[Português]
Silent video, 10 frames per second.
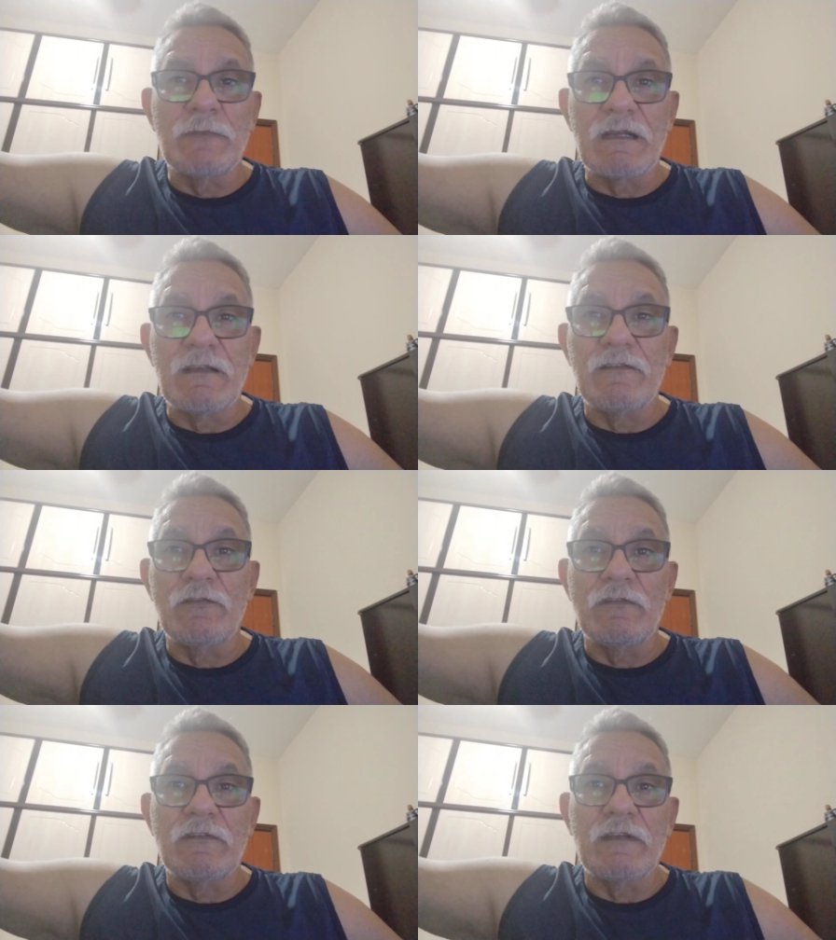no
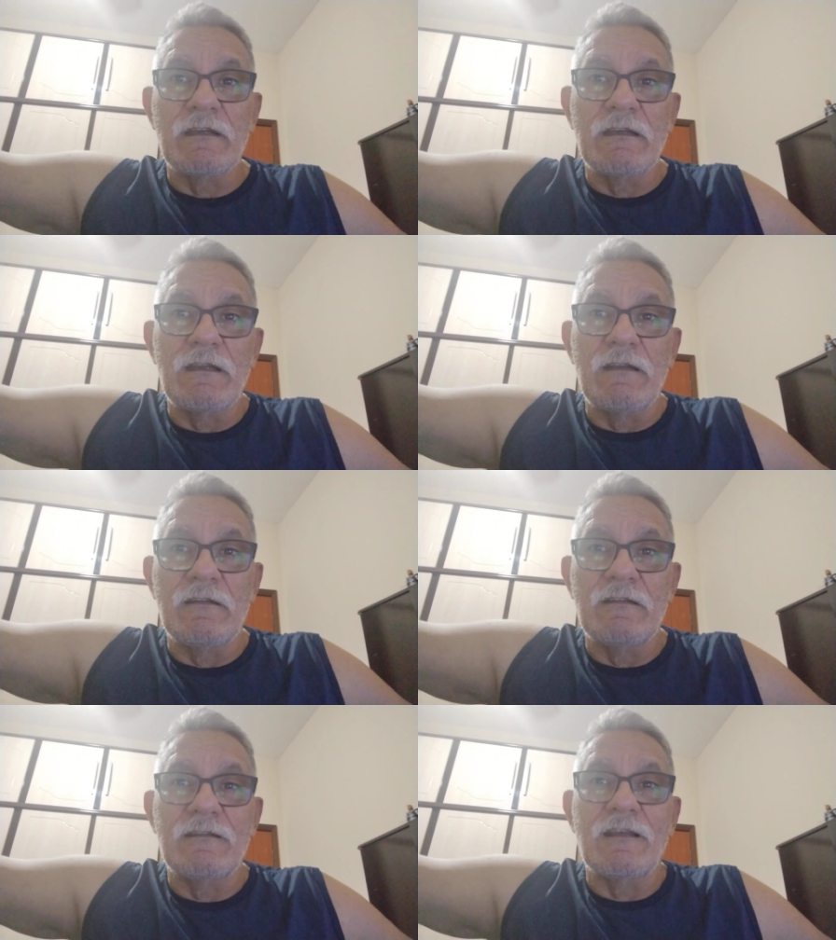Brasil dizer,
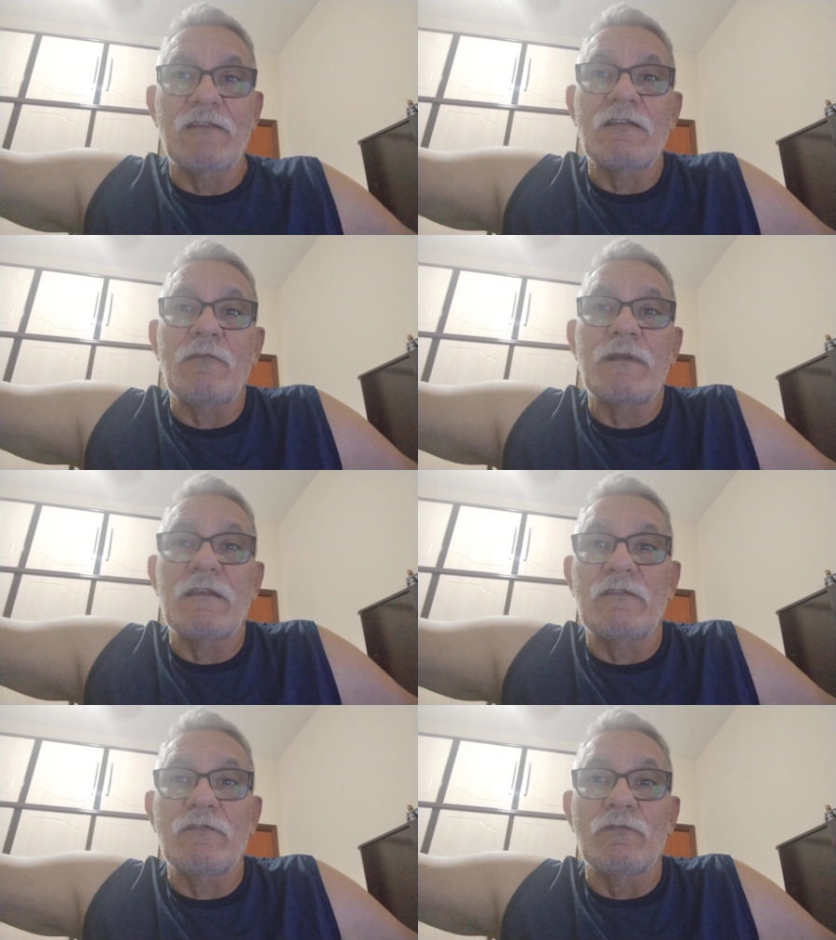eles disseram assim, ah, o
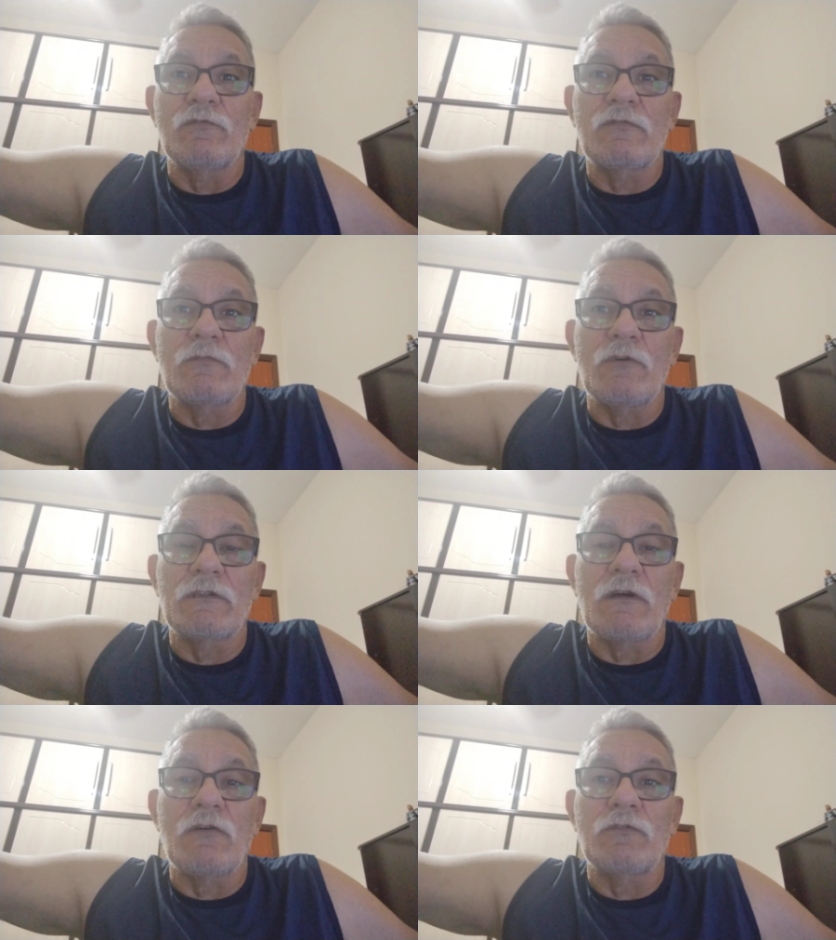Brasil usa o
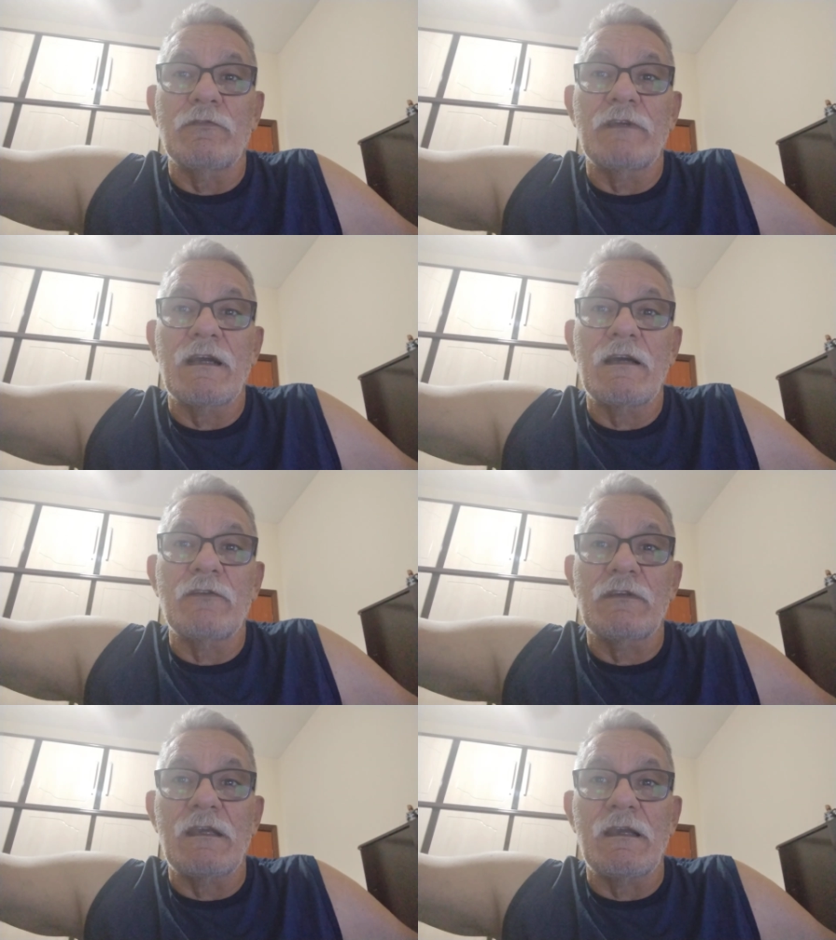modal
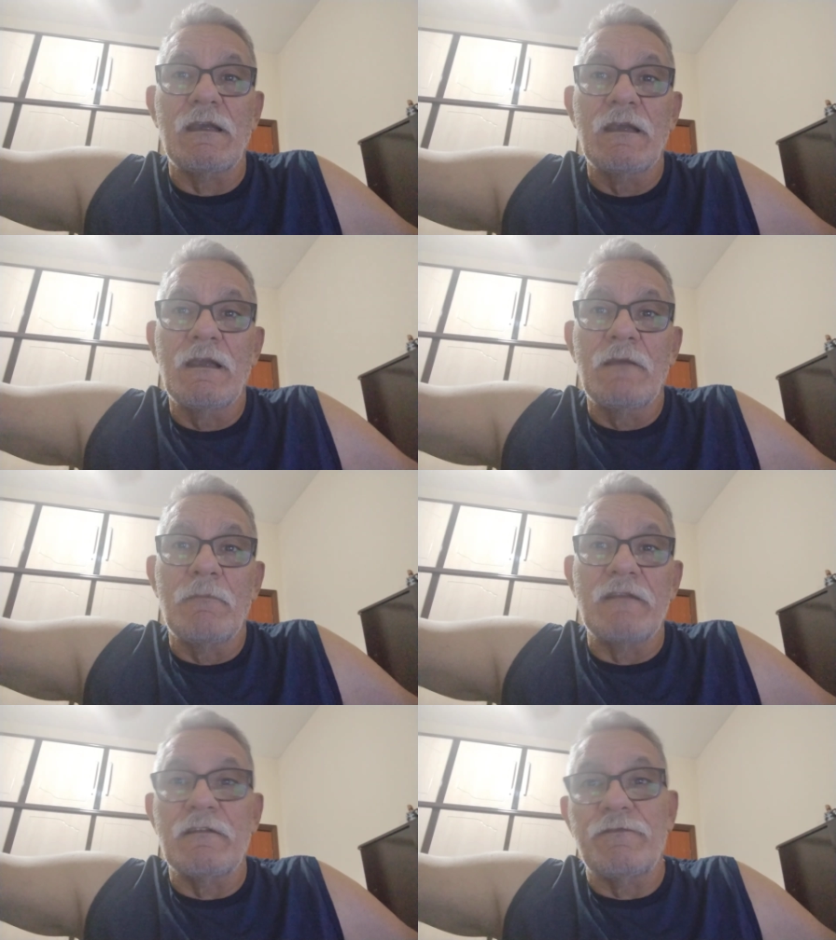rodoviário, que é
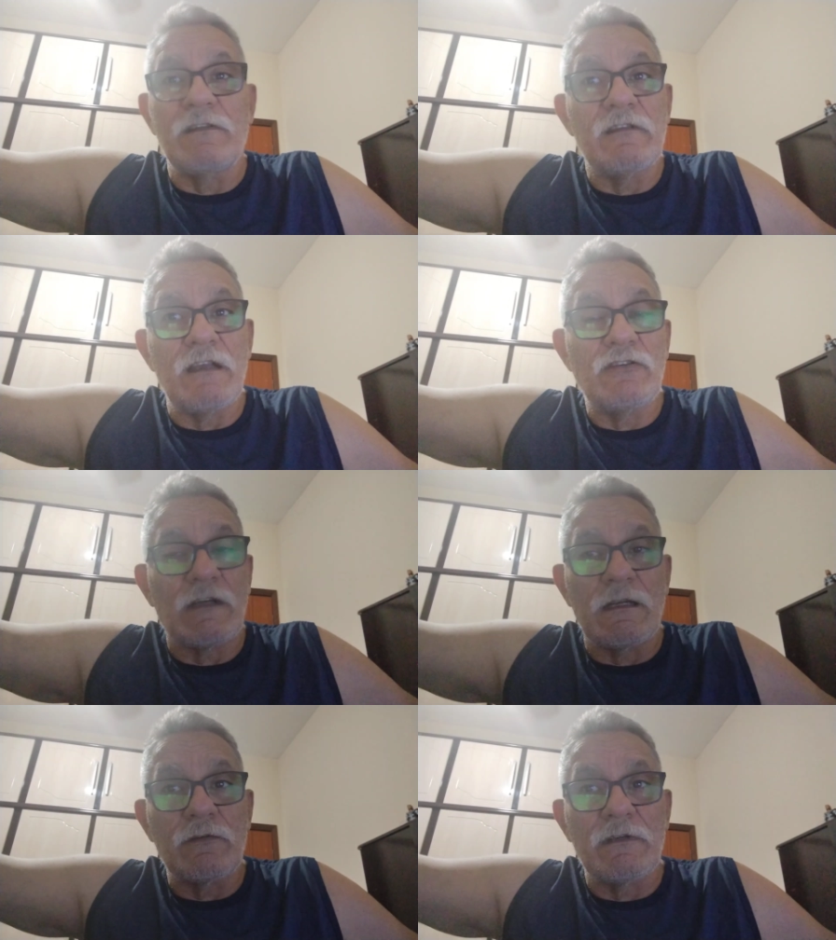mais eficiente?
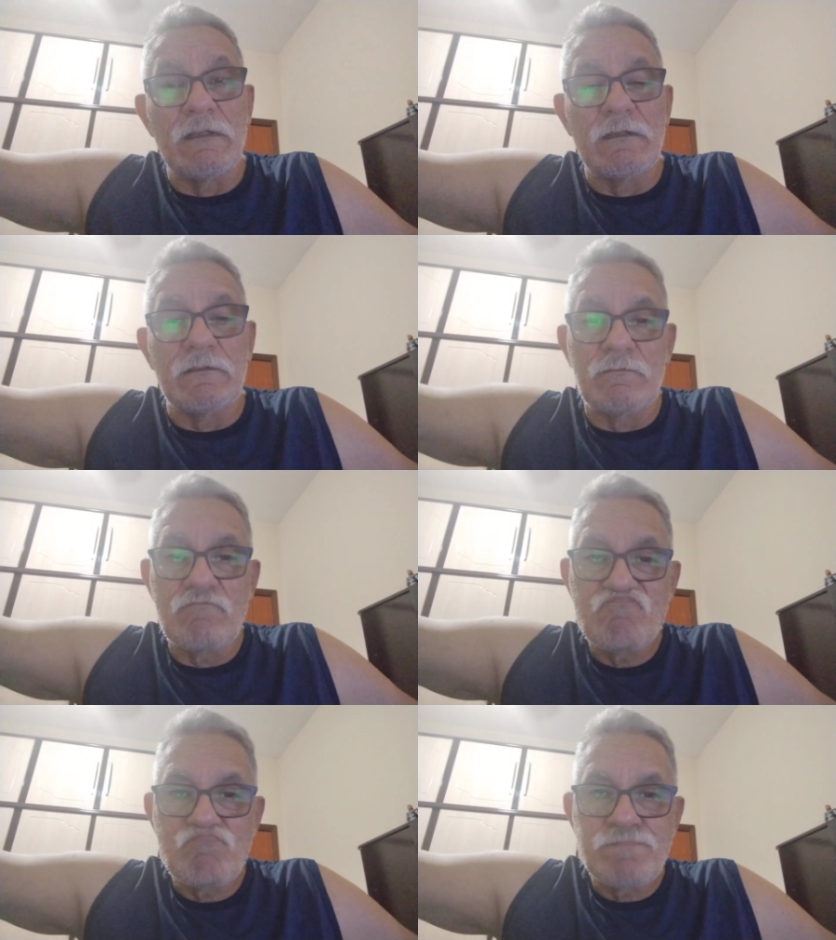Claro que não.
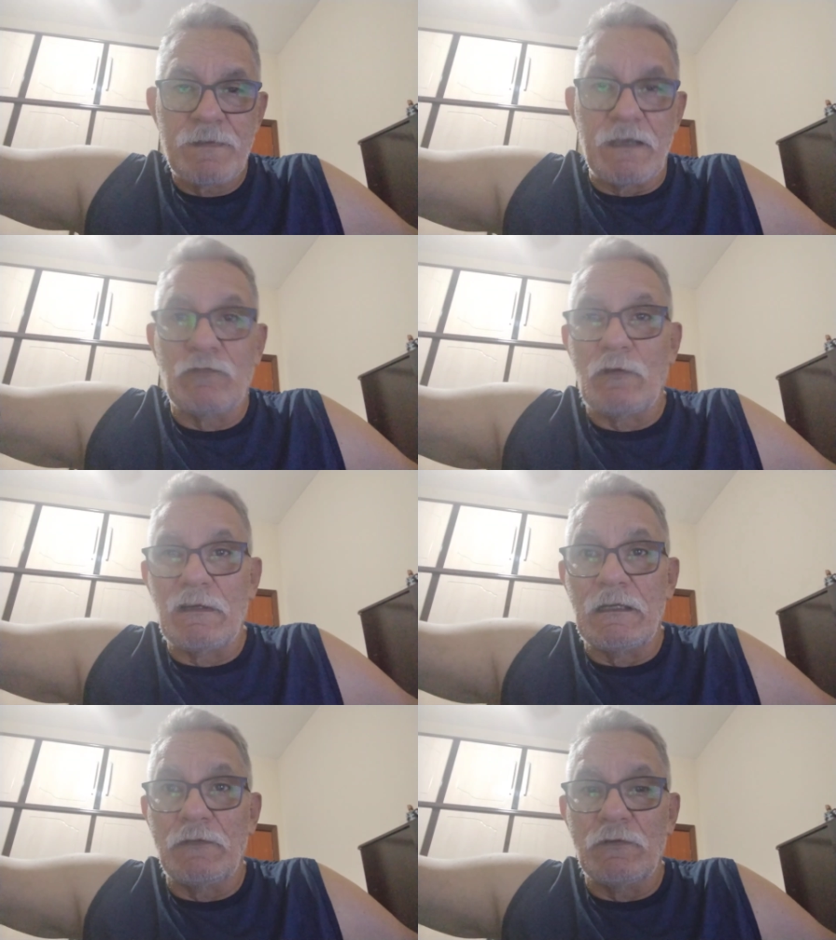É só
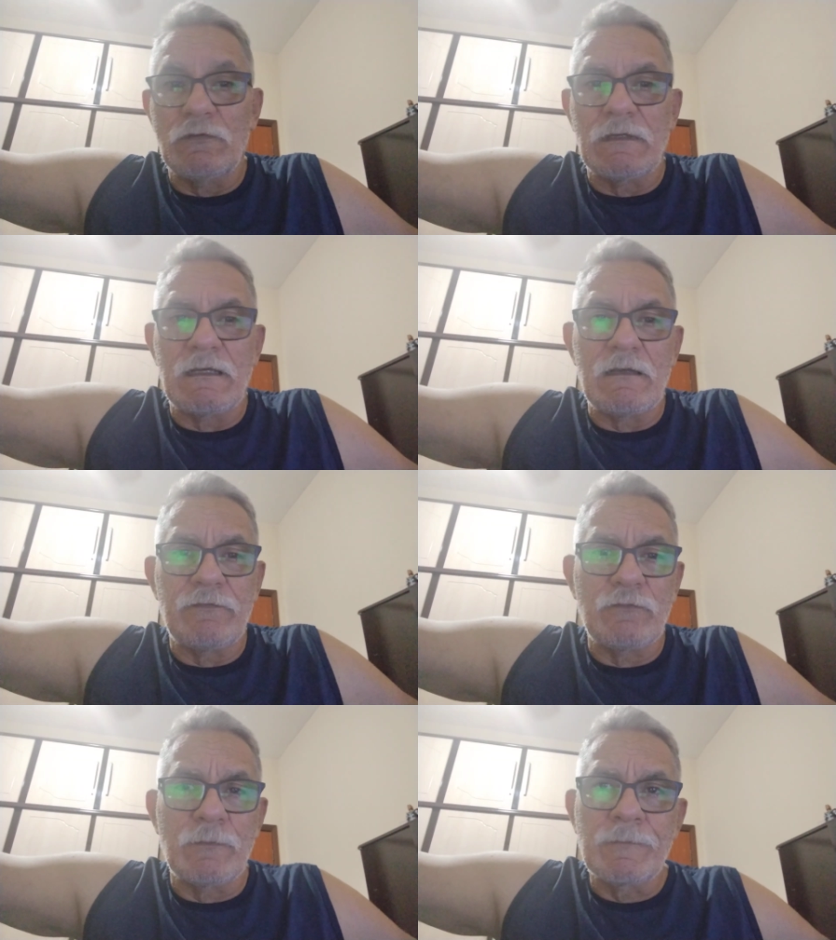a leitura do
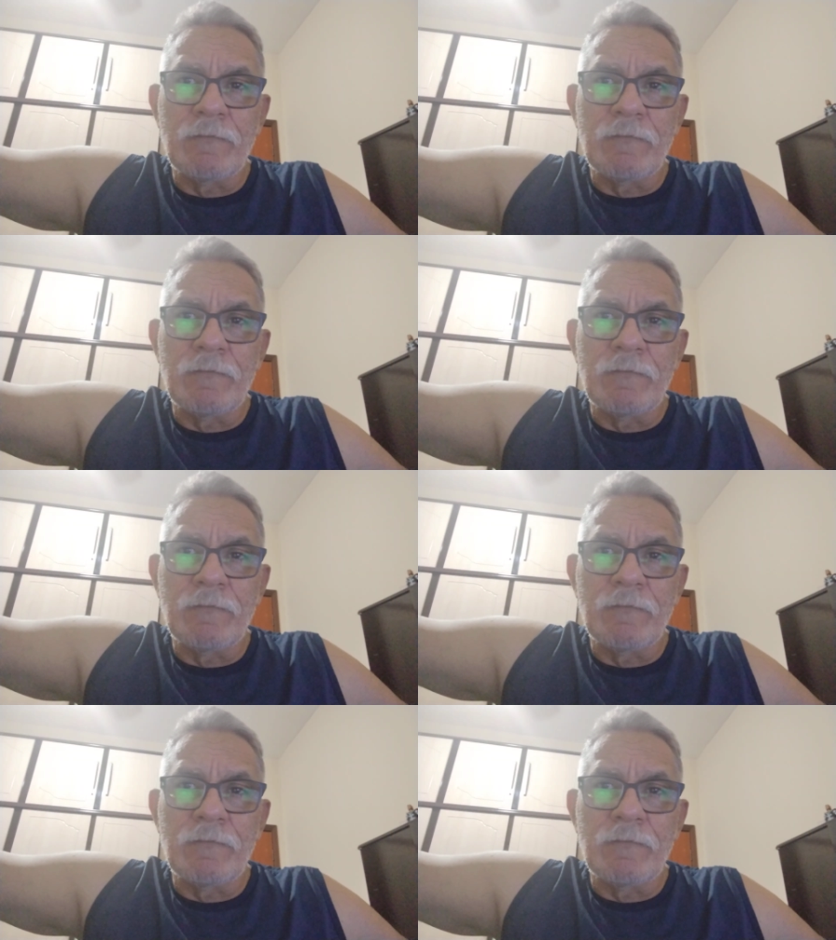gráfico.